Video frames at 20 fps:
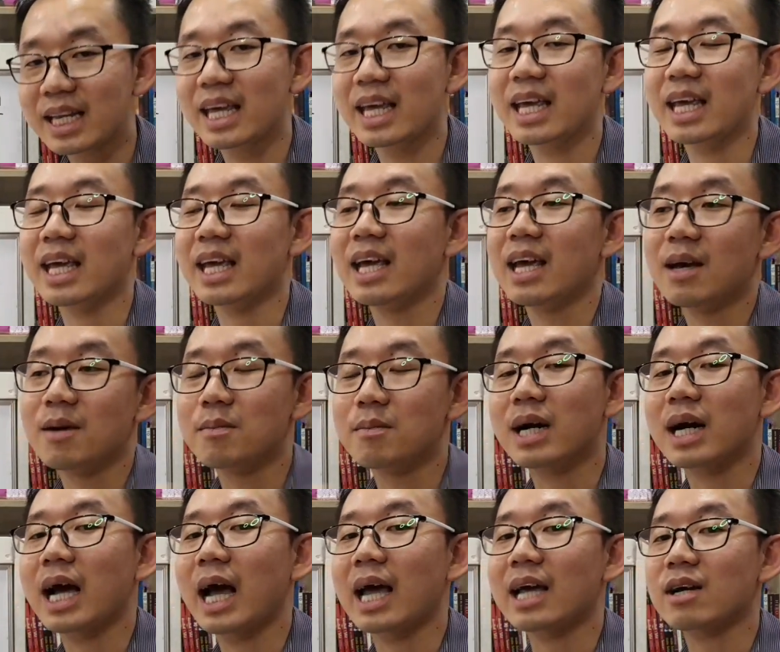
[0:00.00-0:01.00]
ดี
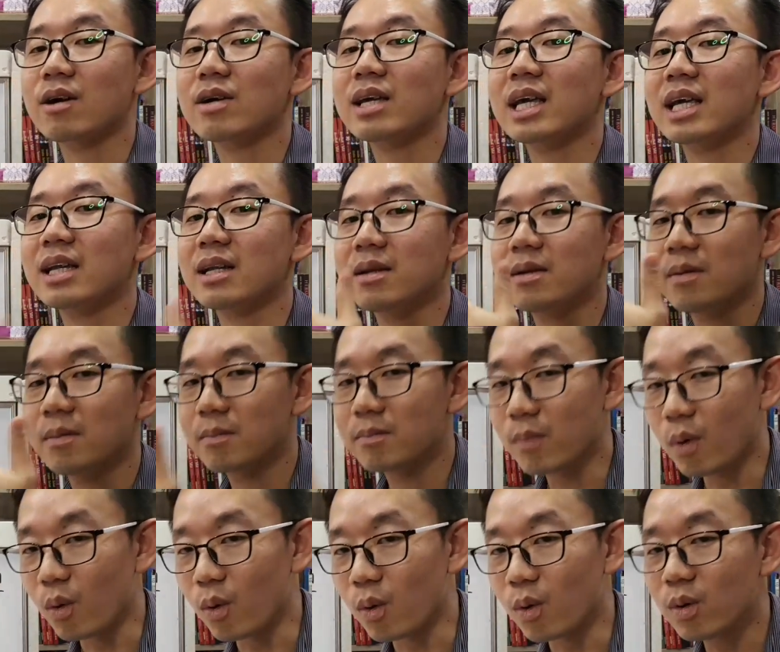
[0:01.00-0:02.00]
เบื่อไข่ก็กิน
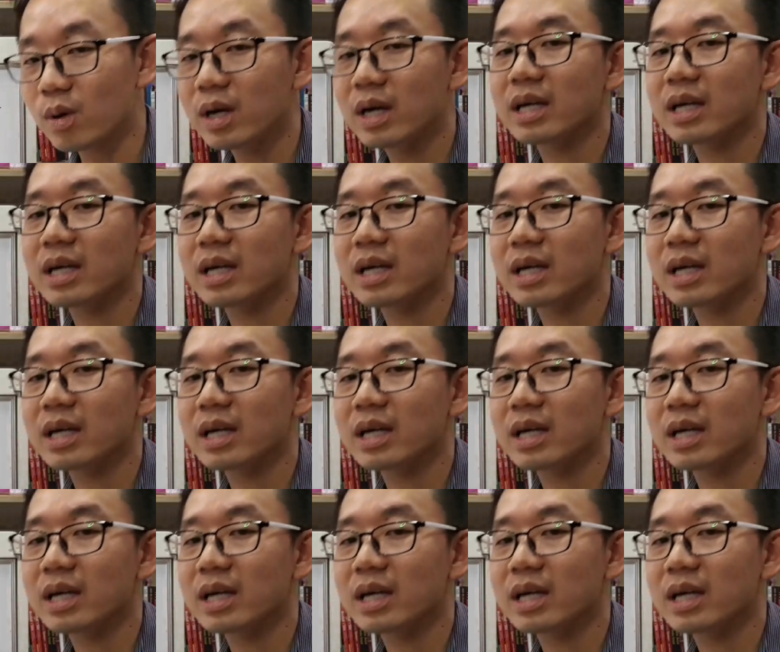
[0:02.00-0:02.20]
หมู